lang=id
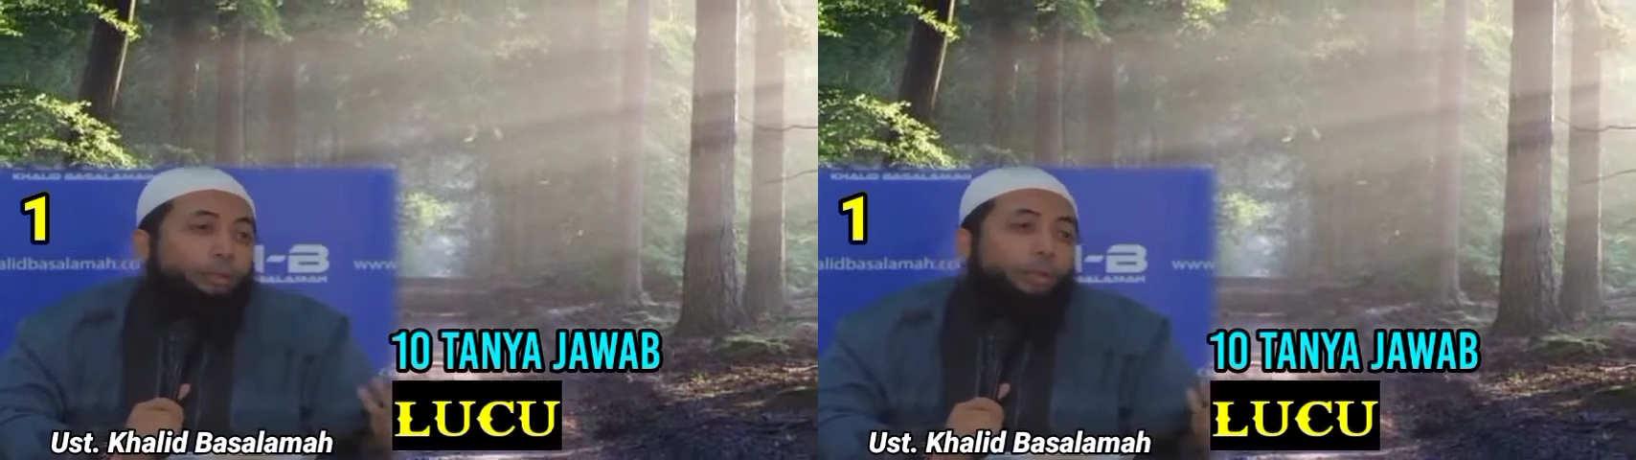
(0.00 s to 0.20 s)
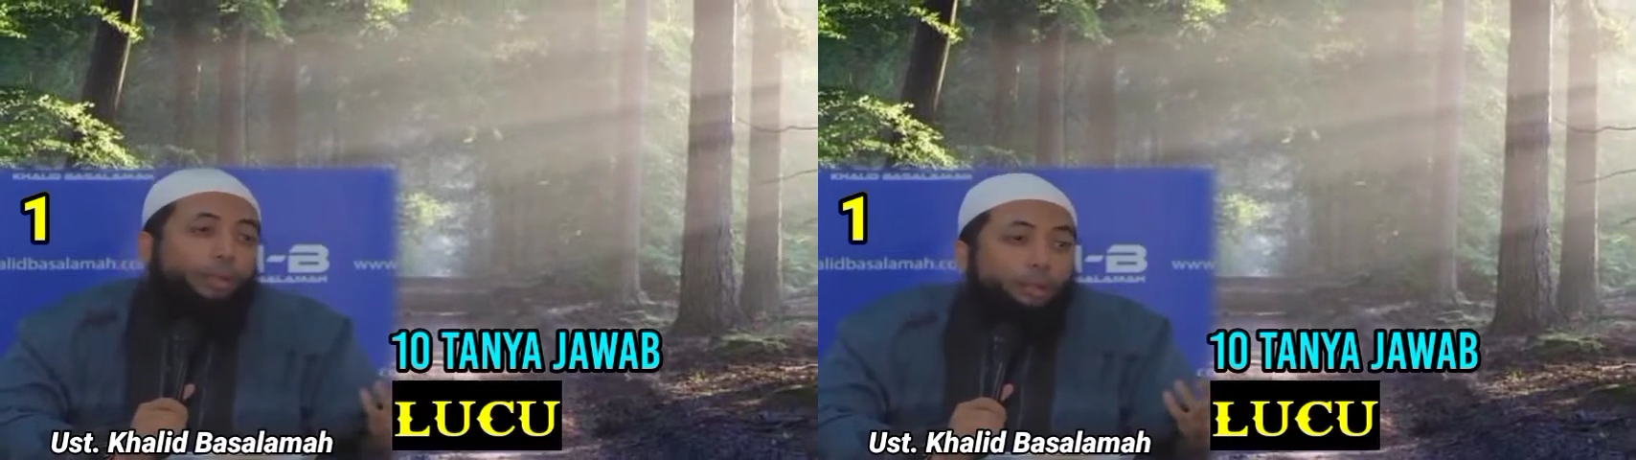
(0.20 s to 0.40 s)

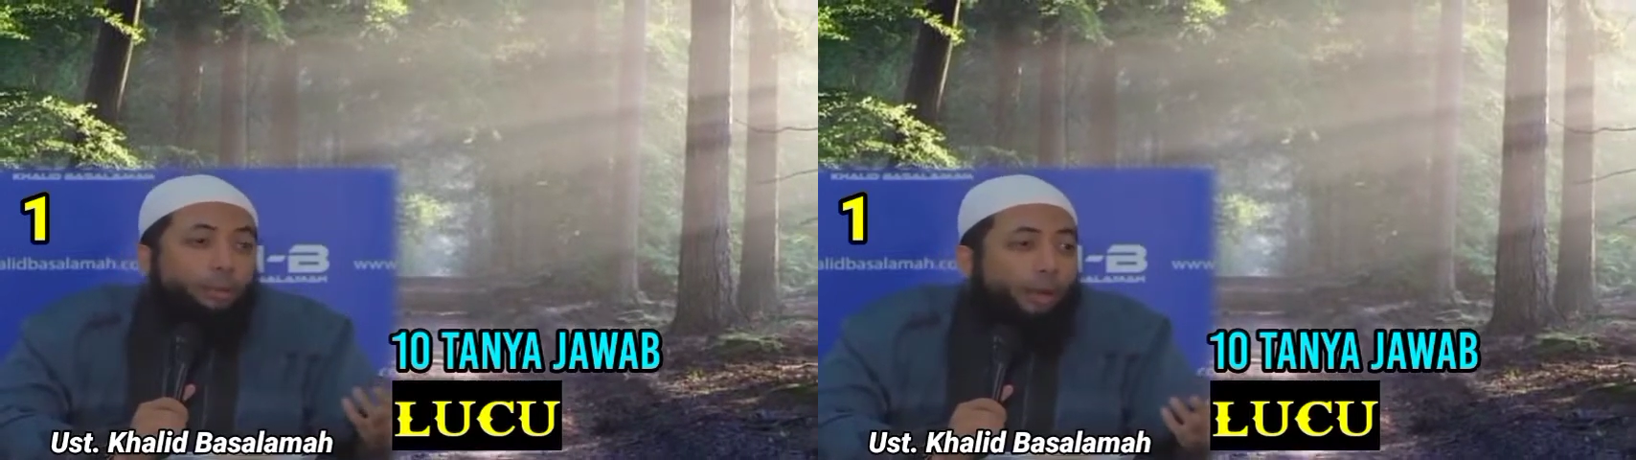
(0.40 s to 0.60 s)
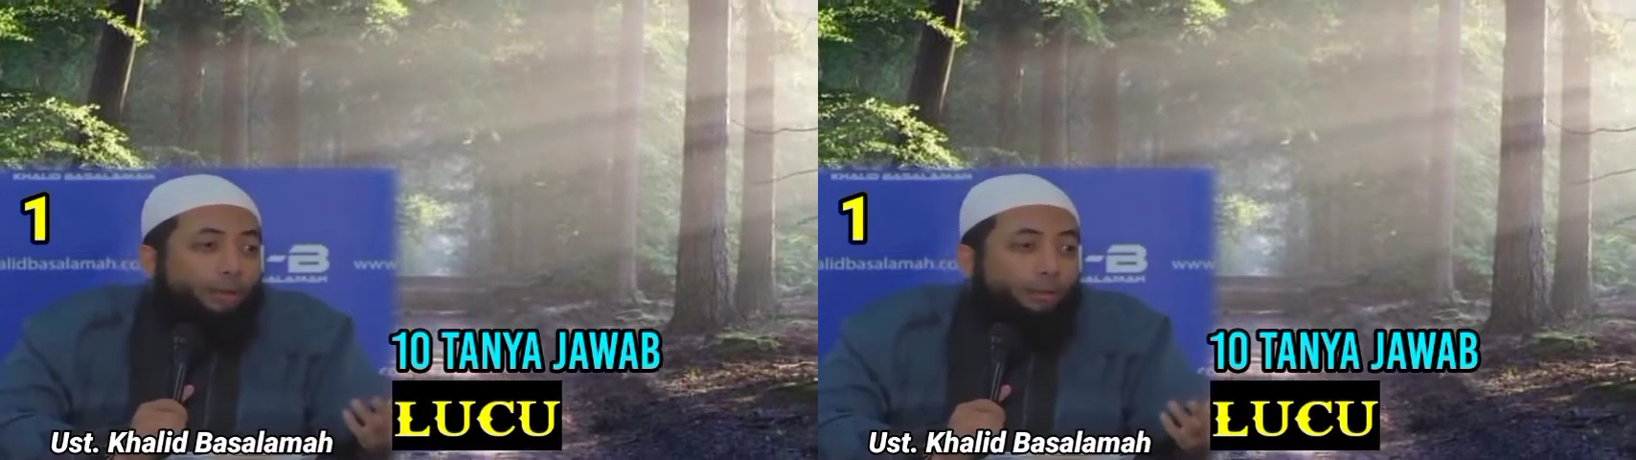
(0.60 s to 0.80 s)
Kalau kita
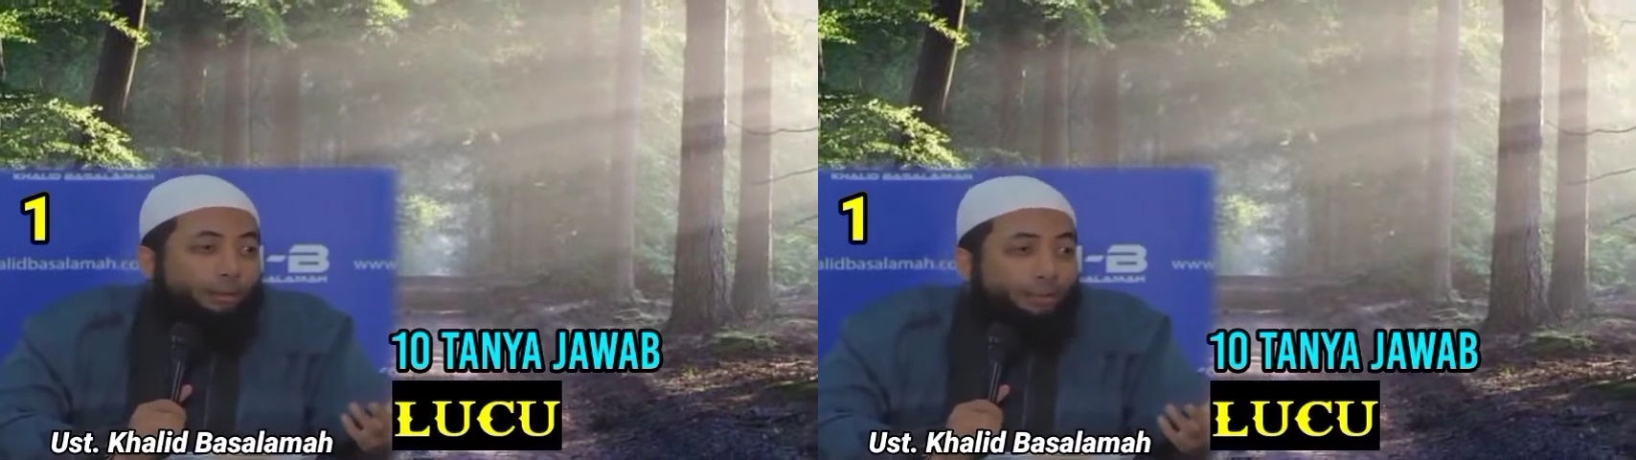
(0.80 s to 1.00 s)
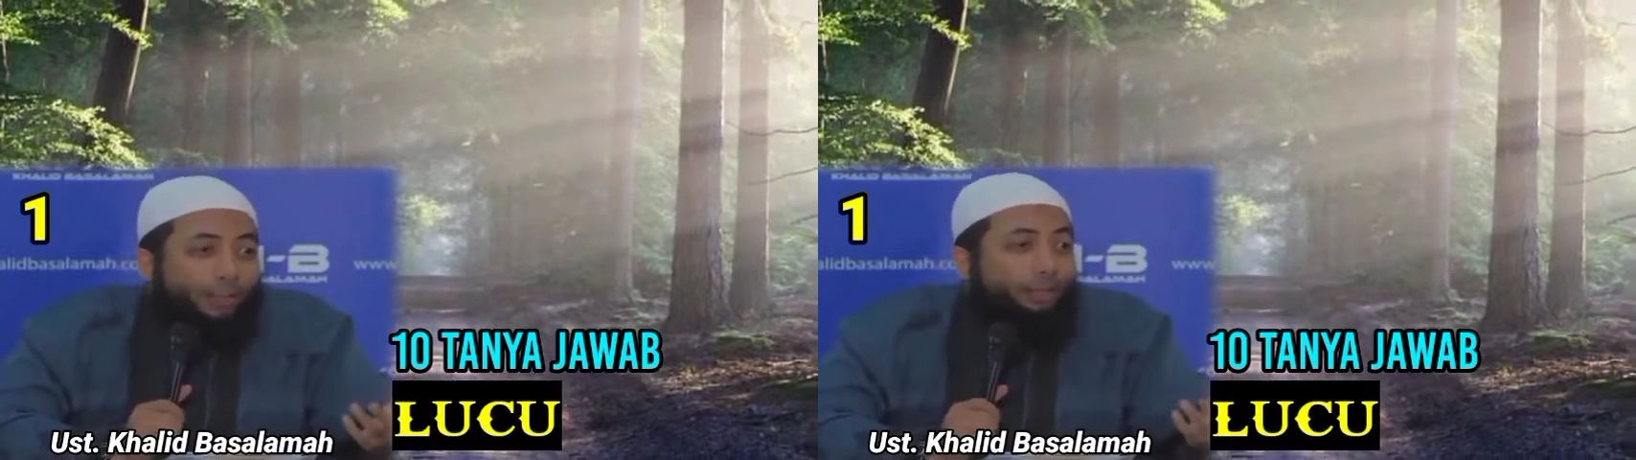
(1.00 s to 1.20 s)
nolak,
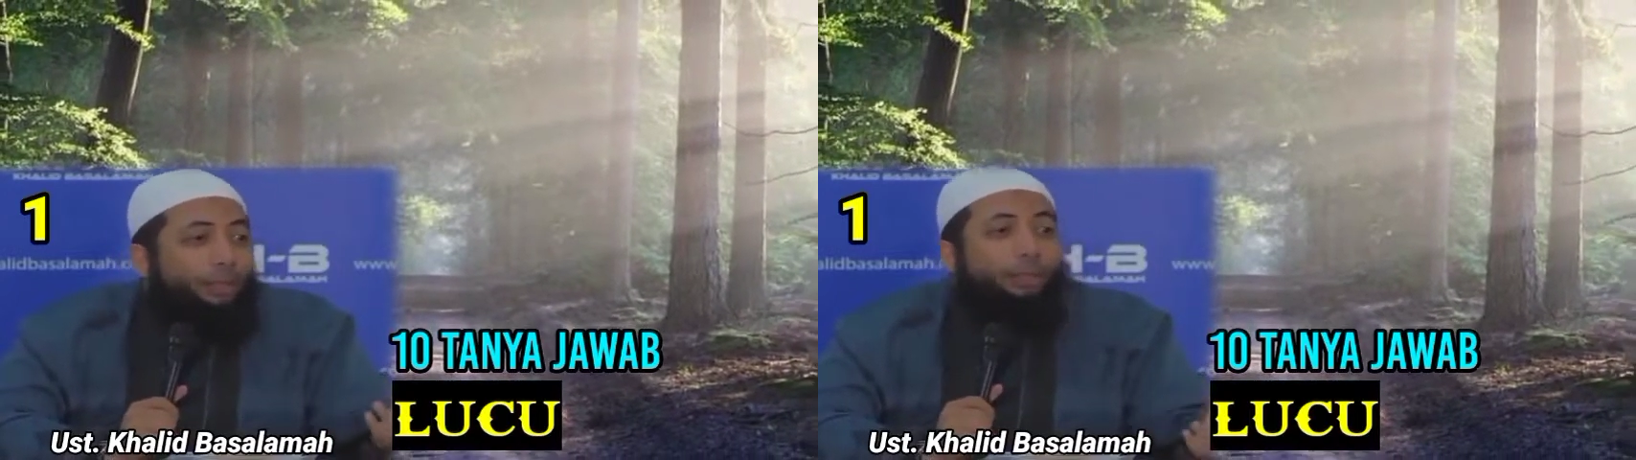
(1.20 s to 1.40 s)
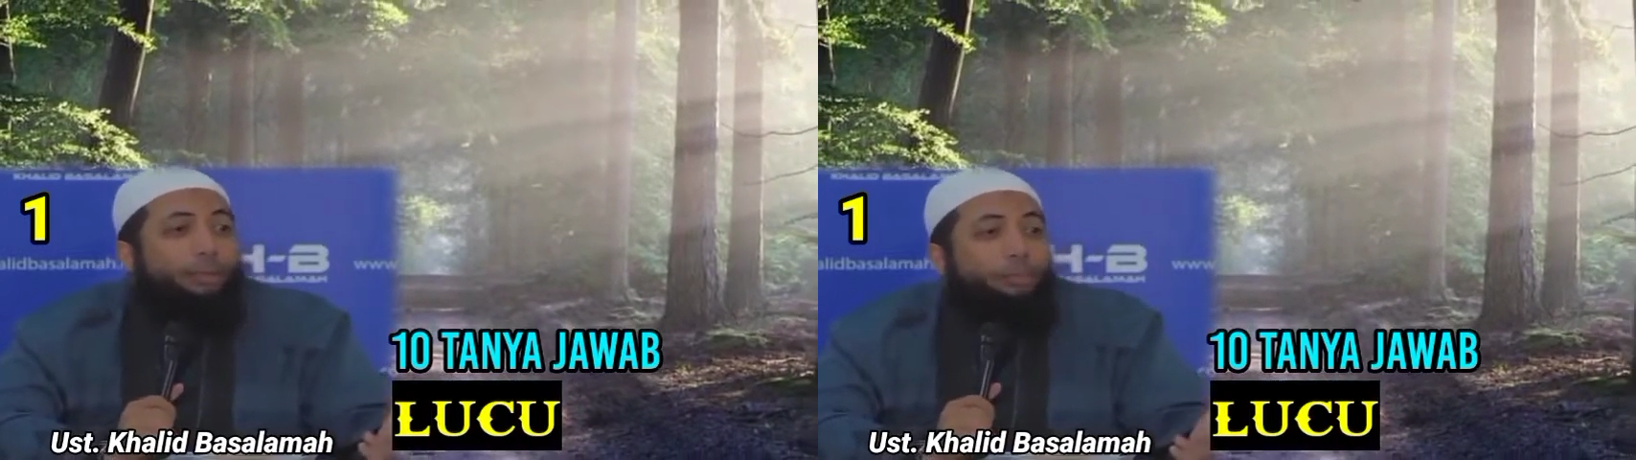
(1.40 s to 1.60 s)
kan
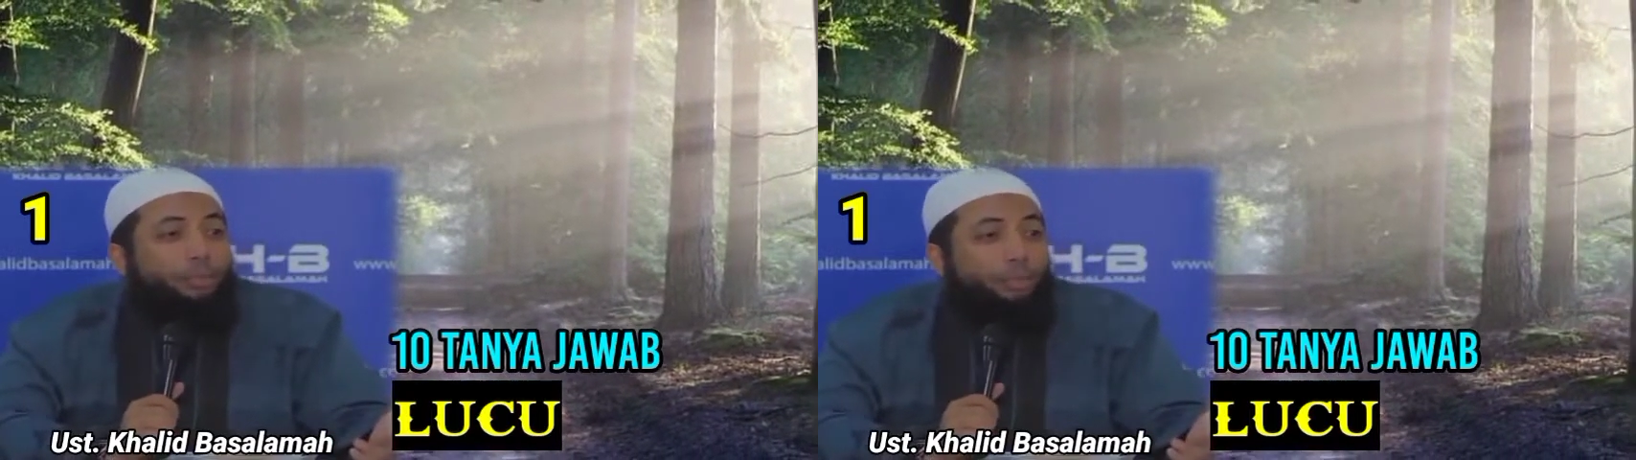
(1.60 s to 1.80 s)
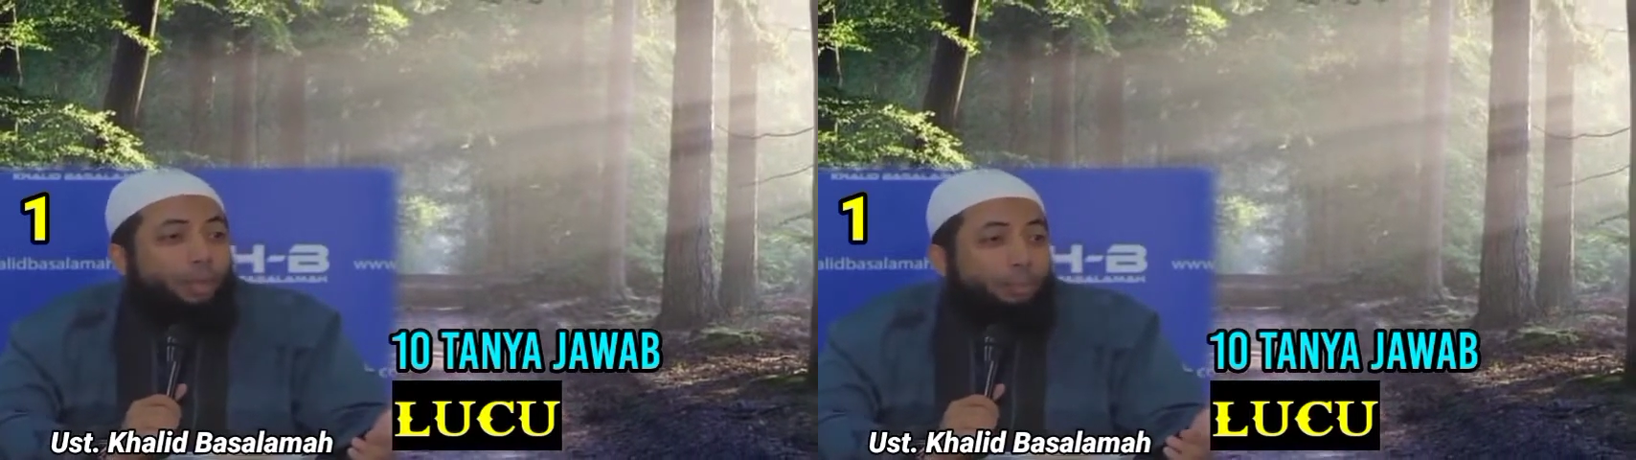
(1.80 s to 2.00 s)
dia tidak menjelma